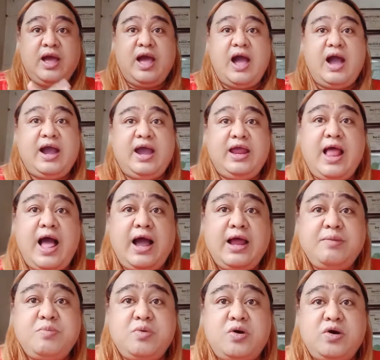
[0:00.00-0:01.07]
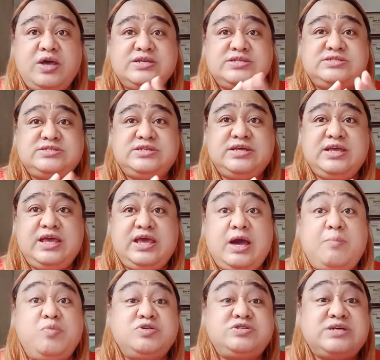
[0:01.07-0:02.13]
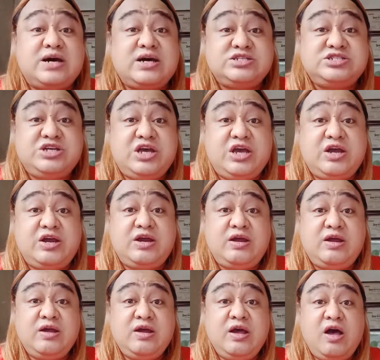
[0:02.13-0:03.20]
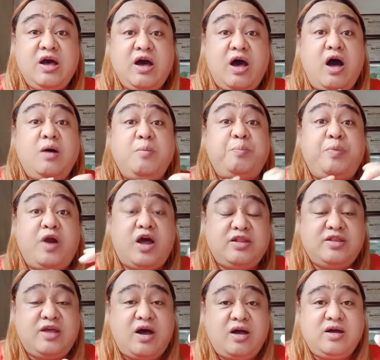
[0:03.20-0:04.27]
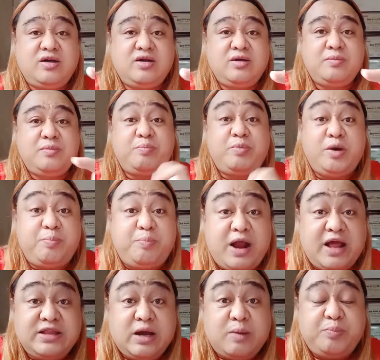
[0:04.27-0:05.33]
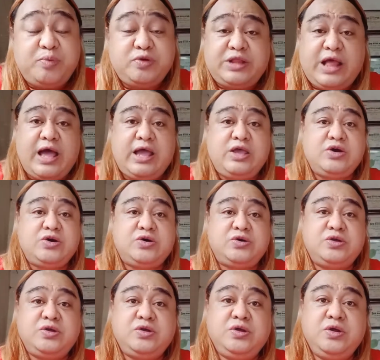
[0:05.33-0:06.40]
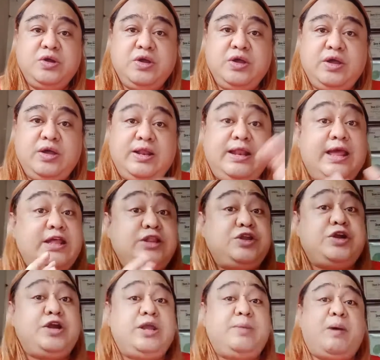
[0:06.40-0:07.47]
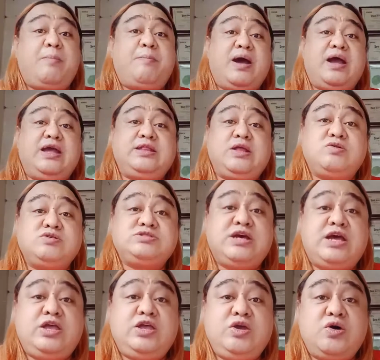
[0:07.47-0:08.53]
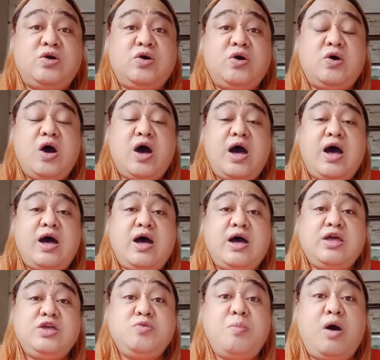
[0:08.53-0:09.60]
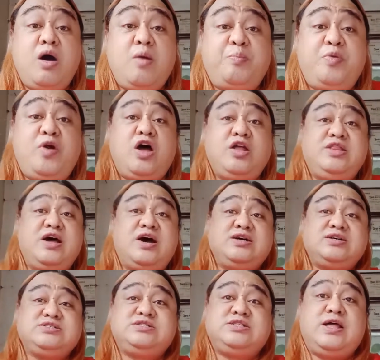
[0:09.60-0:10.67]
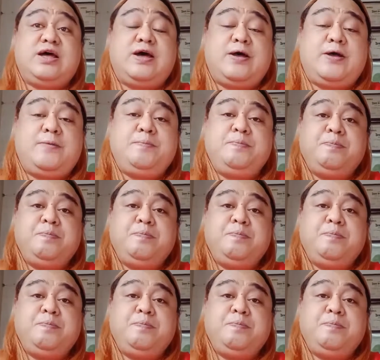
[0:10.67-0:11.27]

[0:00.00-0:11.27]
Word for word: ang kailangan mo is iabot sa cashier ang product per product po tayo. Later, ipapakita ko sa inyo uh, yung mga products na